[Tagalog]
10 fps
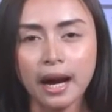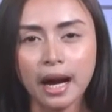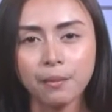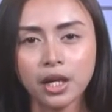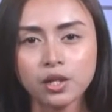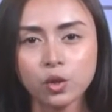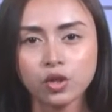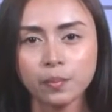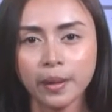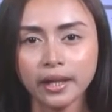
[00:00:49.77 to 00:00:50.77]
Ang mga
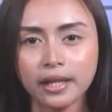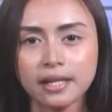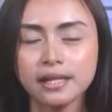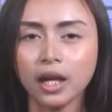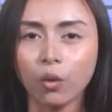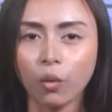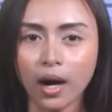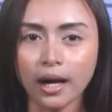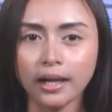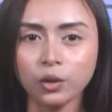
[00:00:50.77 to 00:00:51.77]
sospek kinsa
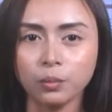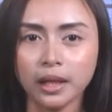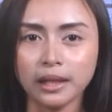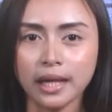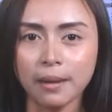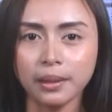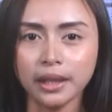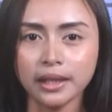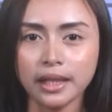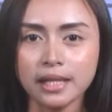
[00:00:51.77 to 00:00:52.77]
nakuhaan og mga
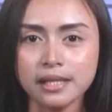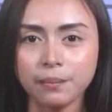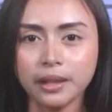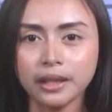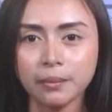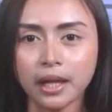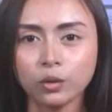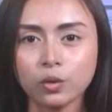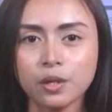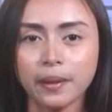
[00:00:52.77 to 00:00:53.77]
gamit gikan sa biktima
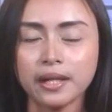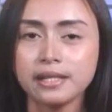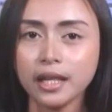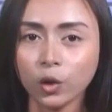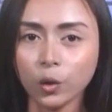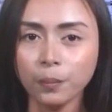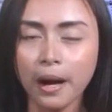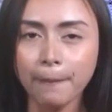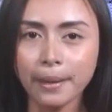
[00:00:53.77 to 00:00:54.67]
ato sa pagsikop